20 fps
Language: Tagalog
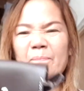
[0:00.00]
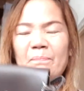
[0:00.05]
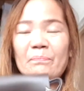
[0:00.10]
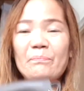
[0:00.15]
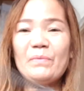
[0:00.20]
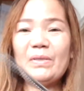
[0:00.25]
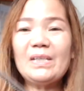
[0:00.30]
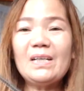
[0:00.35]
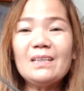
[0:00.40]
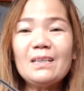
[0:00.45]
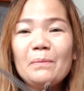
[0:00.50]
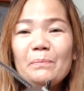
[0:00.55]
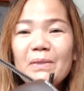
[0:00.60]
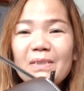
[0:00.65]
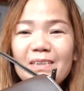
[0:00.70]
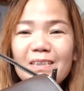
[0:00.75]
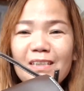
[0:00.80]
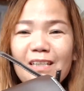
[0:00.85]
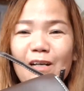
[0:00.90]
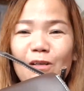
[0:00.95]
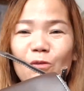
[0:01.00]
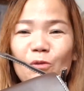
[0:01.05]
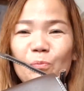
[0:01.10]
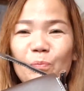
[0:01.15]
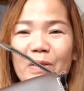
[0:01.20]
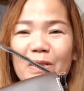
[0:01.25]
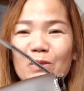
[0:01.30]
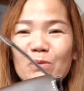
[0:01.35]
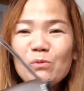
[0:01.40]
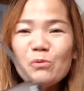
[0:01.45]
May gagamitin ako
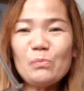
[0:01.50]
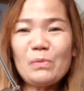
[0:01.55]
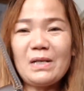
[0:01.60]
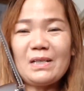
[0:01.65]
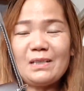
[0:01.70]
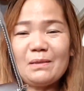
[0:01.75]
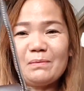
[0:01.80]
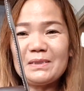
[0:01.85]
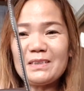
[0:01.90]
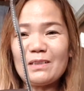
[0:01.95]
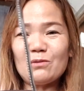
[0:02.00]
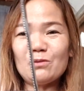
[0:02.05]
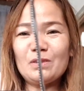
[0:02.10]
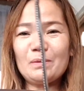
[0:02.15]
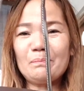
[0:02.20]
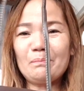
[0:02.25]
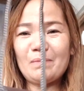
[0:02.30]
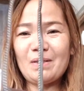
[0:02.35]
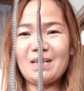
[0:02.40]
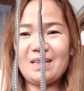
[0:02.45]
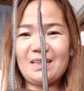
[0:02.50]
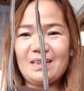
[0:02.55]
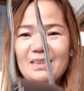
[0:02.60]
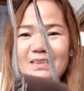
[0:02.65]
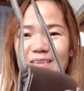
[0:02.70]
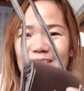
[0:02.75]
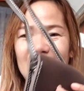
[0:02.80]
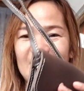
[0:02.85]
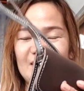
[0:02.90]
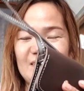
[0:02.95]
pag lumalabas ako ng bahay.
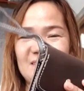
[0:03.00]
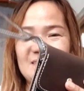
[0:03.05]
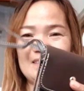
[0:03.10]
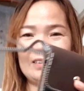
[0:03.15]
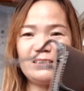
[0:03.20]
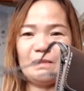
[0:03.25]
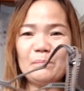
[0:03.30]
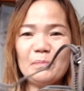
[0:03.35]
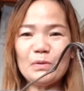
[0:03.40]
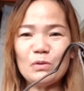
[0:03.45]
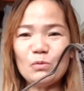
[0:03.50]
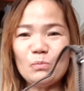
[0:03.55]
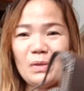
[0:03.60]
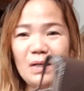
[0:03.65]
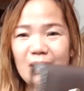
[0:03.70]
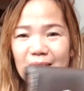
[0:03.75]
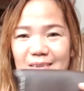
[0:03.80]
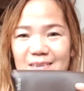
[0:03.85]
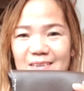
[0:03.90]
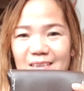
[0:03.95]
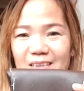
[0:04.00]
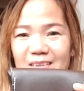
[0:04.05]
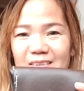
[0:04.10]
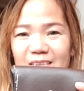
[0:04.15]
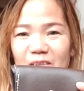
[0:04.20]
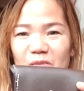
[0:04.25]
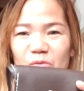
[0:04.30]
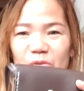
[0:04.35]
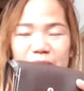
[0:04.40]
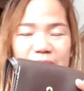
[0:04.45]
Tsaka pag alis
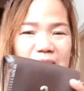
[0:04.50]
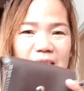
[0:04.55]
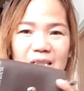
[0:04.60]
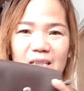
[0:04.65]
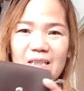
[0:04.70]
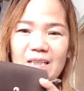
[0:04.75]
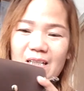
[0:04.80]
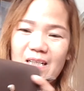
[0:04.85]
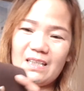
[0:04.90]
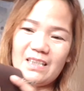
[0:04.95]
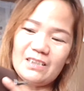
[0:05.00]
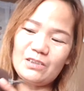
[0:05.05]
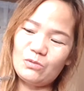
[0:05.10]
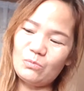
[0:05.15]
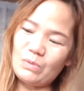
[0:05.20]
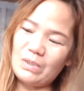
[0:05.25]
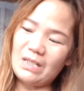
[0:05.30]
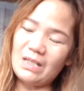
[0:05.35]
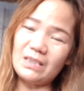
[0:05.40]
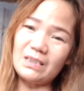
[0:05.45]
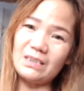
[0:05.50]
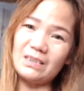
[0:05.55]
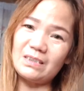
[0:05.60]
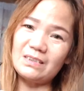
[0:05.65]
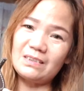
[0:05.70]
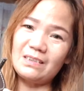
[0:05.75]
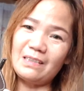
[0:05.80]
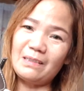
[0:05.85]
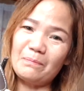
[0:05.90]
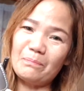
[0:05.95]
ako, hindi na kailangan yung malaking
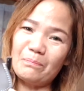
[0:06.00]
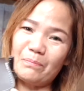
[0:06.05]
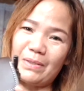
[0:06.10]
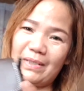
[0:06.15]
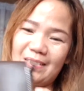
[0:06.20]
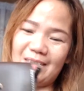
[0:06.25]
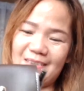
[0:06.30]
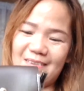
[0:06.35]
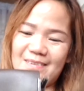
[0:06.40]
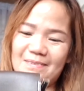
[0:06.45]
sleeping bag.